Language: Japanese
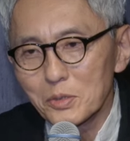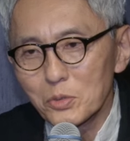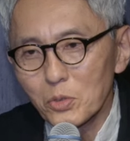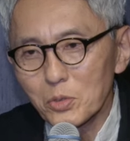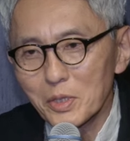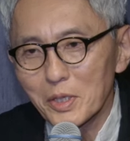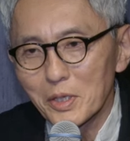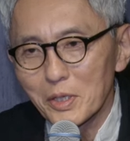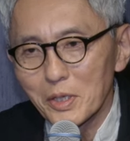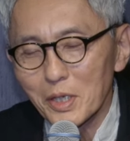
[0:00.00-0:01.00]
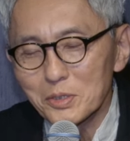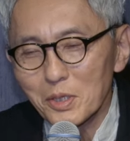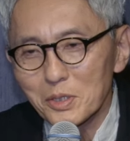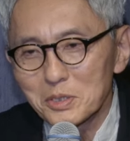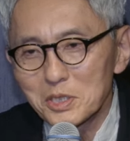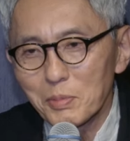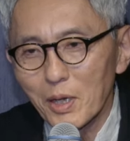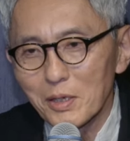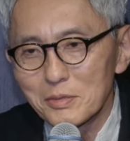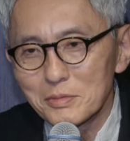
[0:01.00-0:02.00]
どこでやったら一
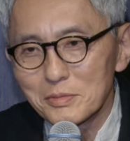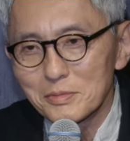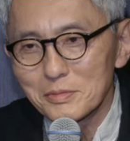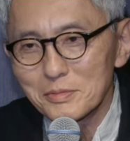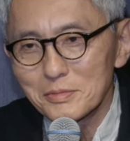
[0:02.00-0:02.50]
番